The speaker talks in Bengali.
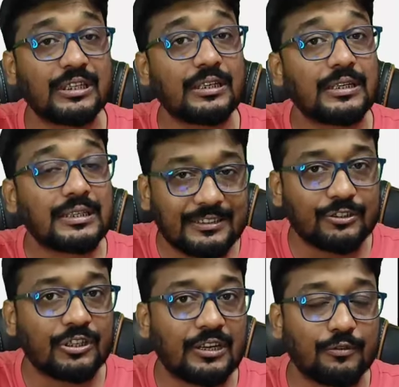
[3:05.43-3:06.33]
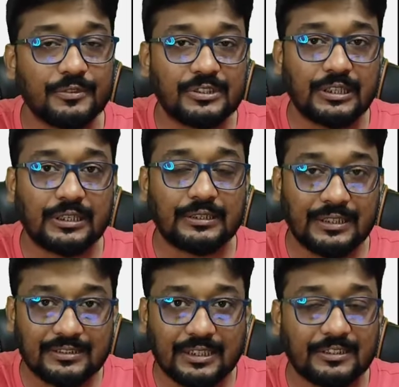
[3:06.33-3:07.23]
মধ্যে রিজিওনাল অফিস থেকে
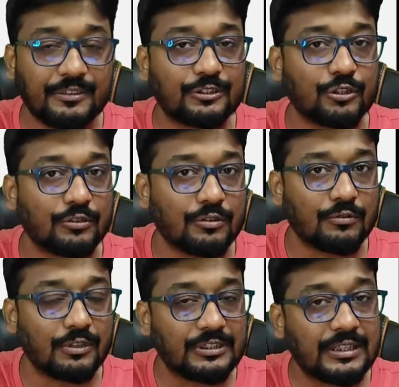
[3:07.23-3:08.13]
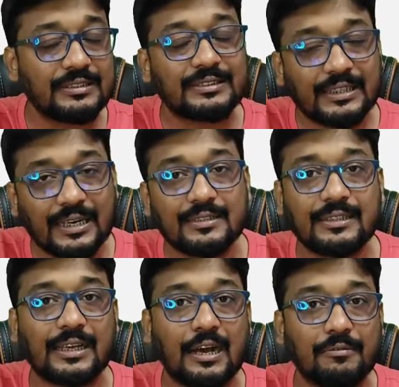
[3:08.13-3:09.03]
টেট সার্টিফিকেট সংগ্রহ করেছিলেন সেখান
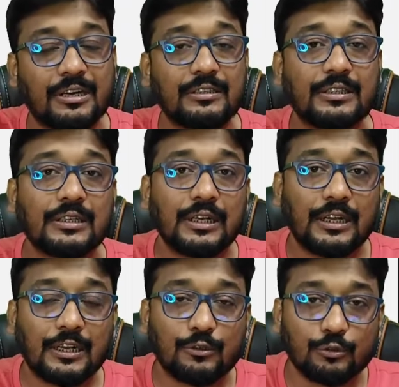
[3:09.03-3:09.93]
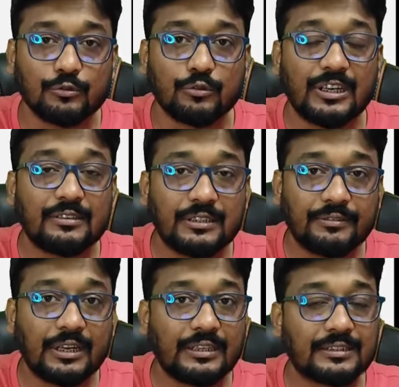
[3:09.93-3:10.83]
থেকে আবার নতুন করে
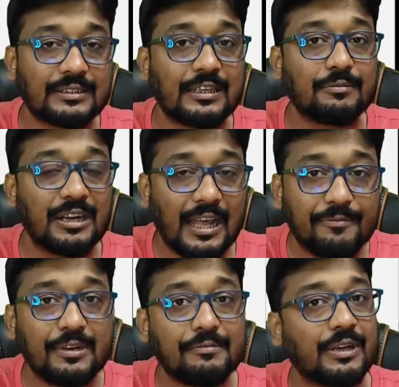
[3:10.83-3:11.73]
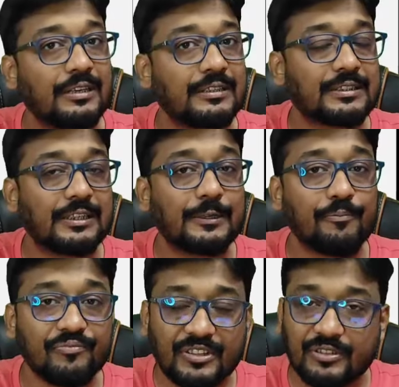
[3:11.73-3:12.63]
রিভ্যালিডেশনের বা লাইফ টাইম ভ্যালিডেশনের
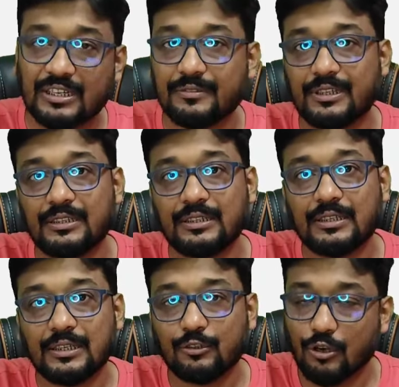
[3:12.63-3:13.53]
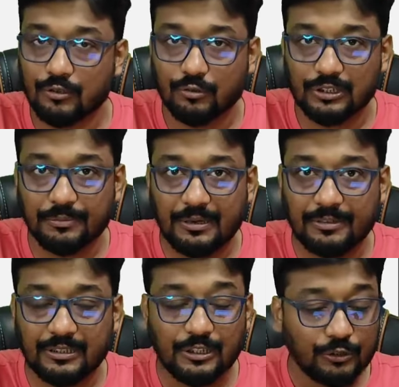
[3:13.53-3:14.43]
সার্টিফিকেট গ্রহণ করতে
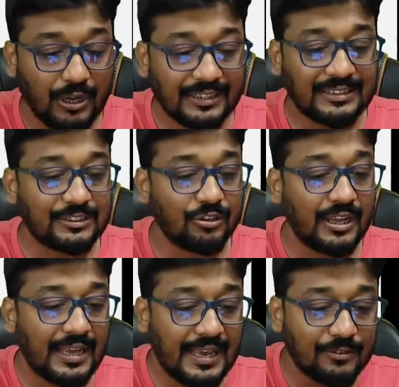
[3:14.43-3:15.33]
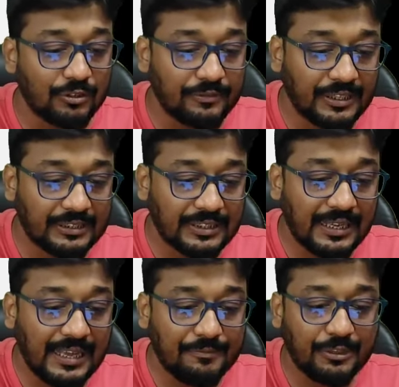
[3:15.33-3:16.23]
পারবেন তো আজকে ছিল এই নোটিফিকেশন
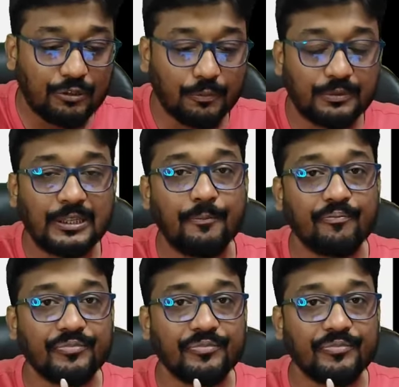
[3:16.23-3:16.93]
এই বিজ্ঞপ্তি